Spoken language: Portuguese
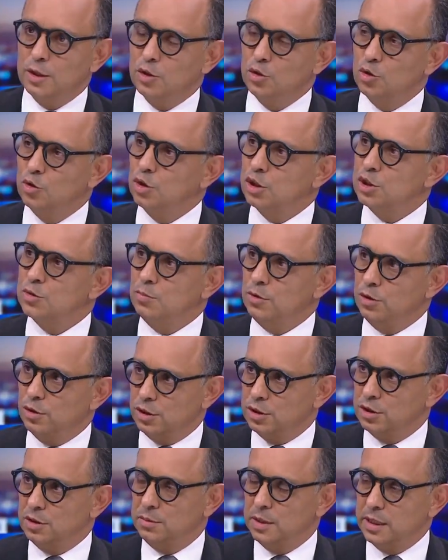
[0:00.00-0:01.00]
2
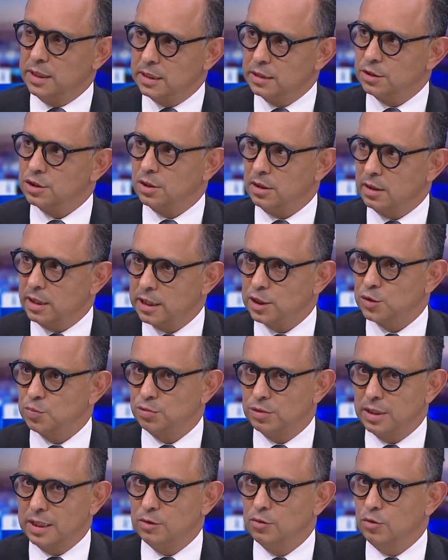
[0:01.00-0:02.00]
milhões de imigrantes legais
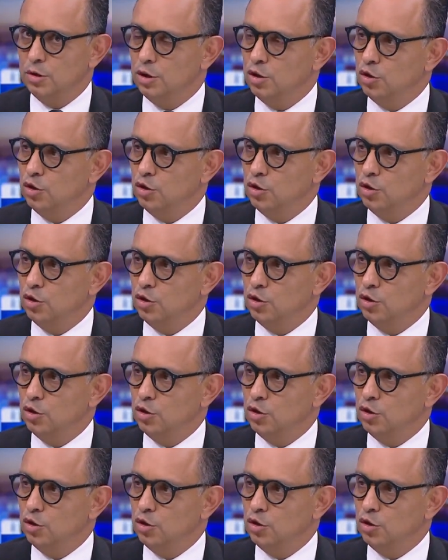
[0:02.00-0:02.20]
por ano